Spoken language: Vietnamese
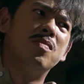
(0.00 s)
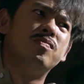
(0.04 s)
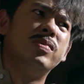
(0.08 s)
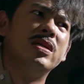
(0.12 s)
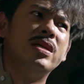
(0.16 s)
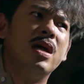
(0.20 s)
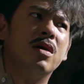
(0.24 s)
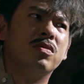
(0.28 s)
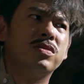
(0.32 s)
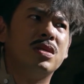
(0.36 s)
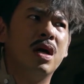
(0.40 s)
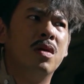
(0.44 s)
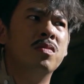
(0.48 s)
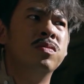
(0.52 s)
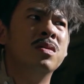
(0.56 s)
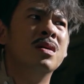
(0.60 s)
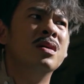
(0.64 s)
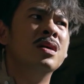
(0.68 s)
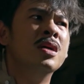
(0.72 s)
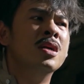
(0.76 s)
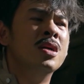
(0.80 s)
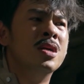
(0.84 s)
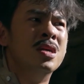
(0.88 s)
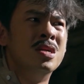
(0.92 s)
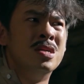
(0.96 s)
và thằng Long đi vào
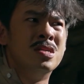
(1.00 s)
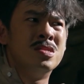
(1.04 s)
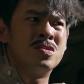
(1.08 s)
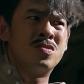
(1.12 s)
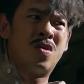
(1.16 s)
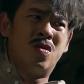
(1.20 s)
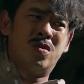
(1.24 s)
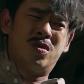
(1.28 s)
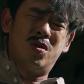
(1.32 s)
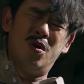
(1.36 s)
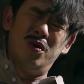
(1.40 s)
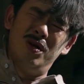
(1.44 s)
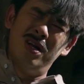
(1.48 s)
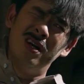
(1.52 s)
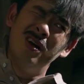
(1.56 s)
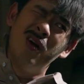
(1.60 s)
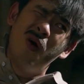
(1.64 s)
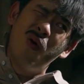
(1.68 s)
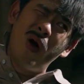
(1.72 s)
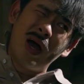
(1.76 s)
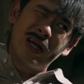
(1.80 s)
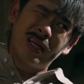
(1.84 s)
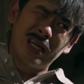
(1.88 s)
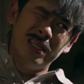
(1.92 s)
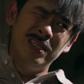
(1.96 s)
trong Thì tôi đứng
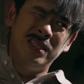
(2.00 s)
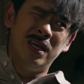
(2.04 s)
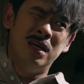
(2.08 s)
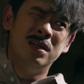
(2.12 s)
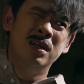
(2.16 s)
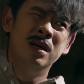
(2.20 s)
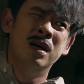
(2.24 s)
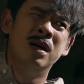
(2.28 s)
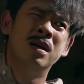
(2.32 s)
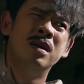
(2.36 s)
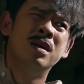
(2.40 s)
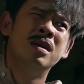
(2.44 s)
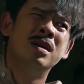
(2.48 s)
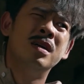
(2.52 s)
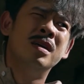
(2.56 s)
ở ngoài canh giữ